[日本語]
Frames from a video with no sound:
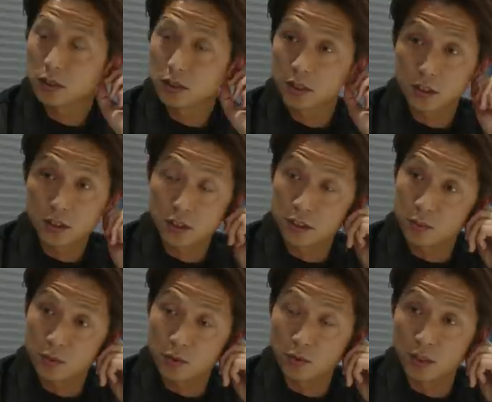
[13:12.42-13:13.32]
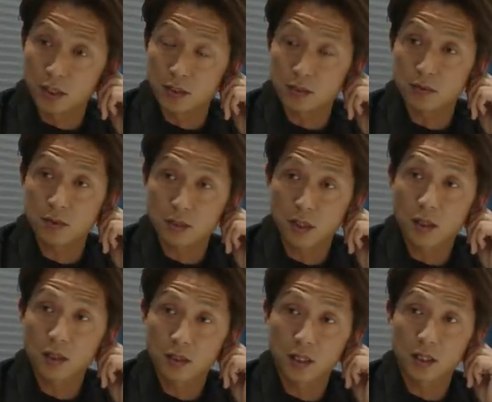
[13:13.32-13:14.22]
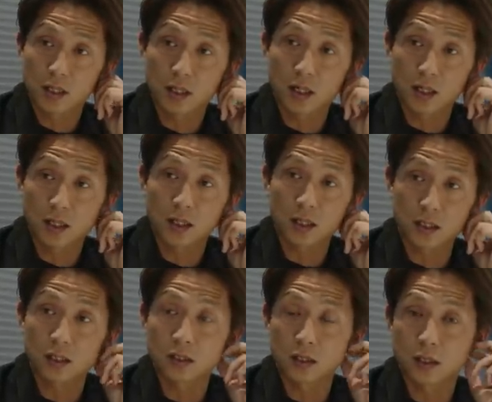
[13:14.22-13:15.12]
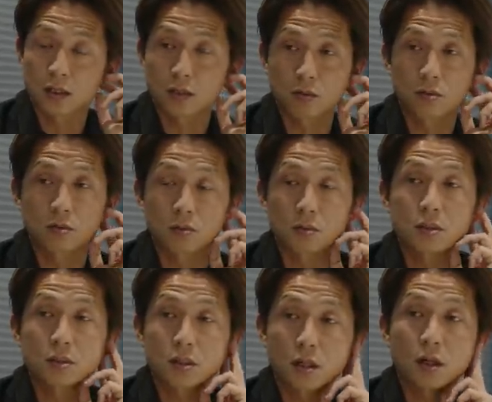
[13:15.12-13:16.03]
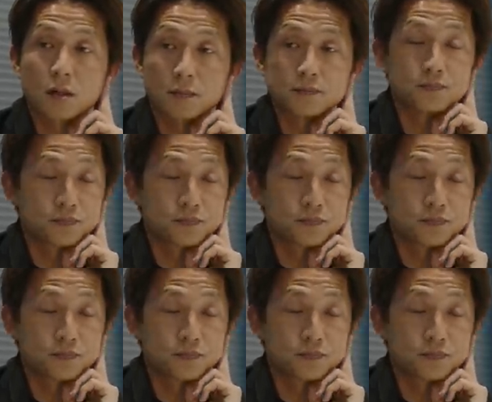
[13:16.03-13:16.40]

いいチームのなんていうんですかね、出来上がり方ってなってくると思いますから、